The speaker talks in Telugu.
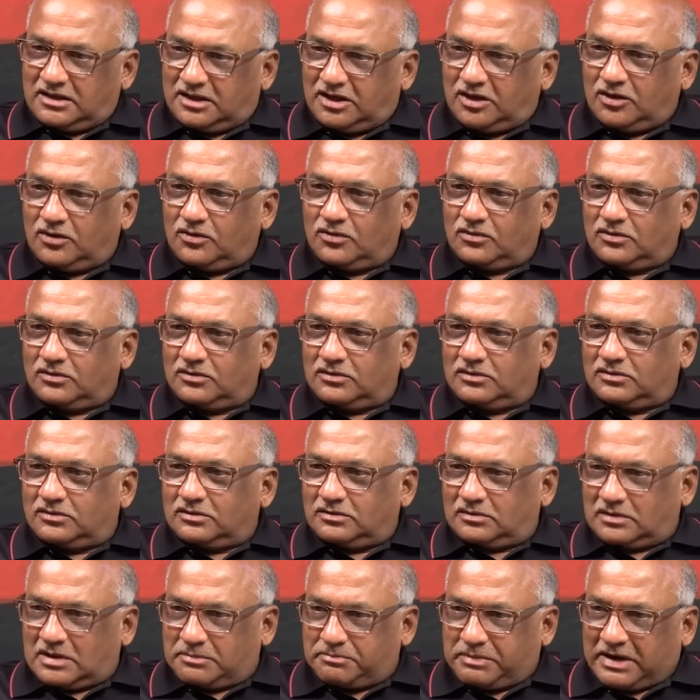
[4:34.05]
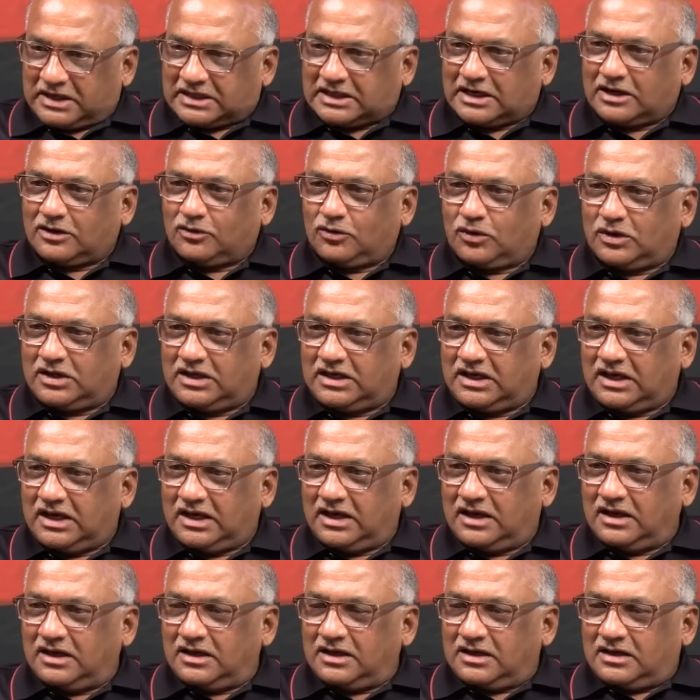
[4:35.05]
నిన్ను బటన్ నొక్కి
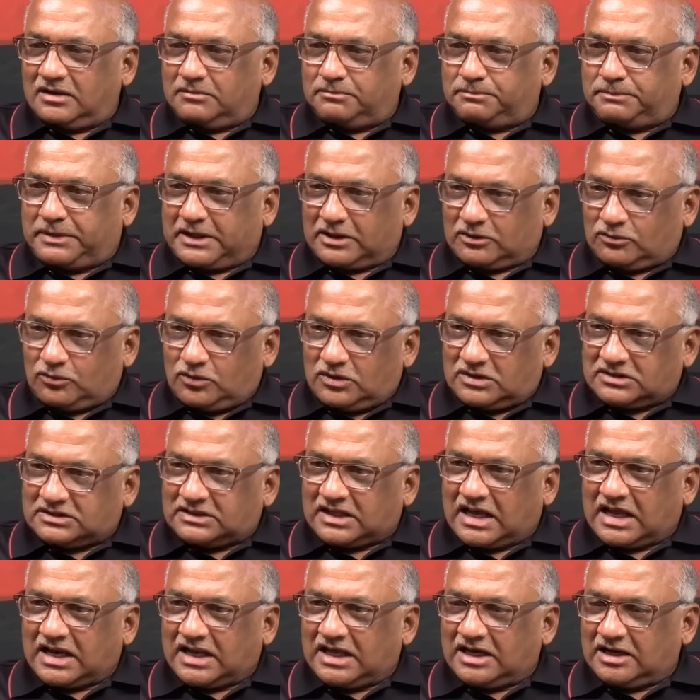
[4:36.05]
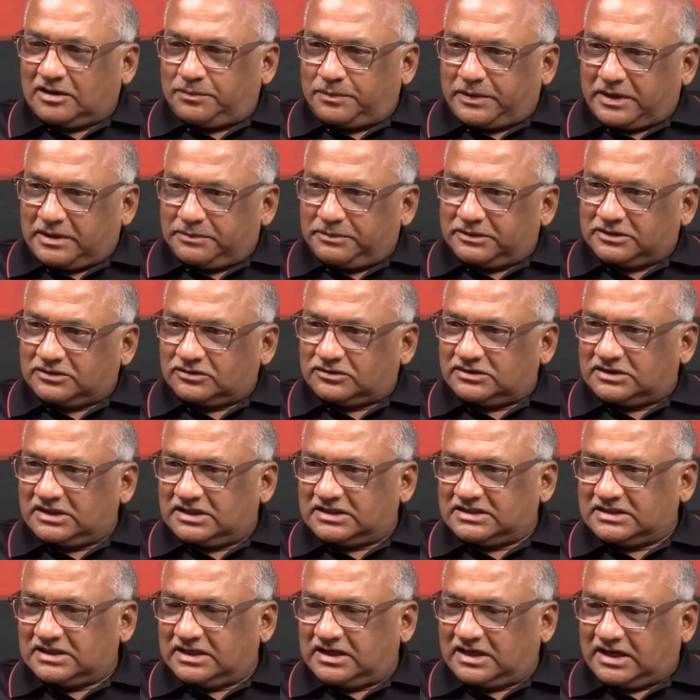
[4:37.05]
పదకొండు స్థానాలకు పరిమితం
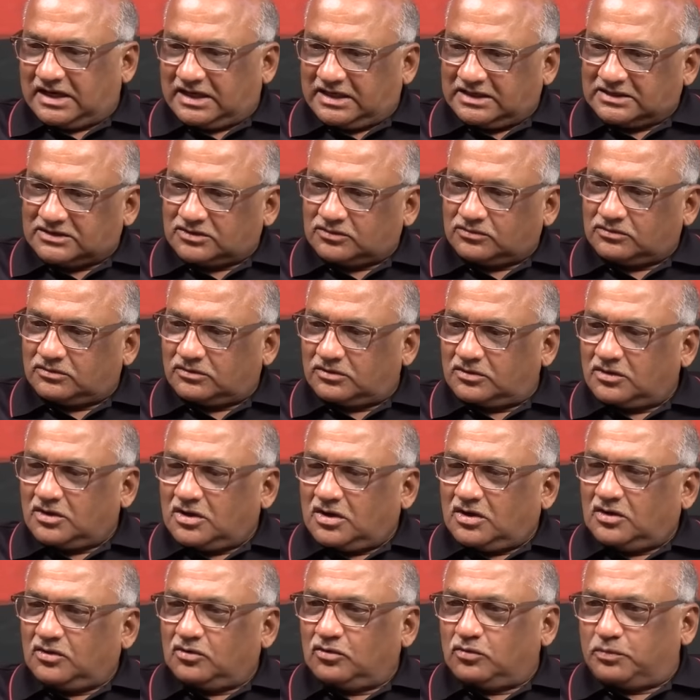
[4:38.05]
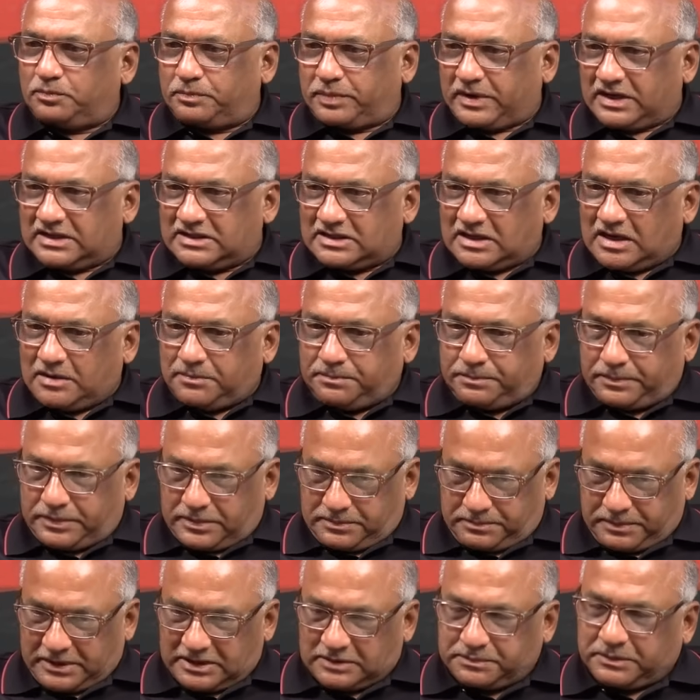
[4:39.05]
చేసి కనీసం నువ్వు ప్రజా
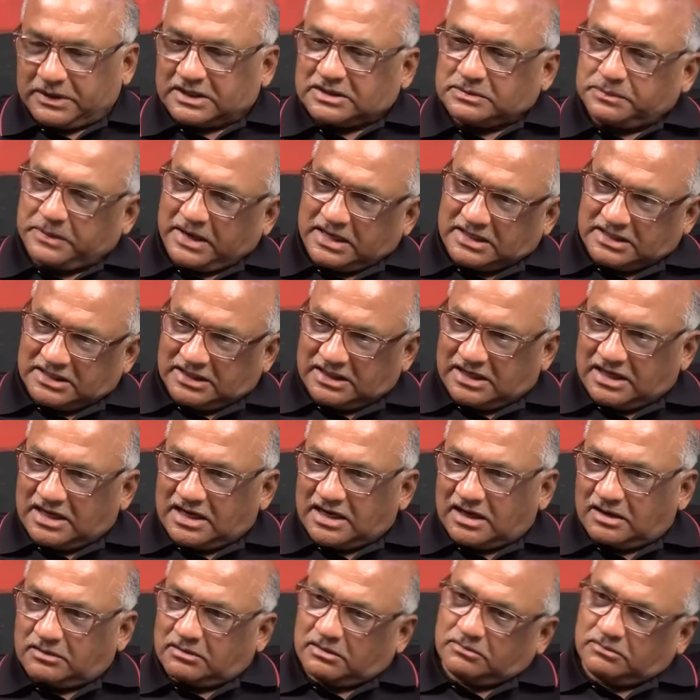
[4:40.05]
ప్రతిపక్ష పార్టీగా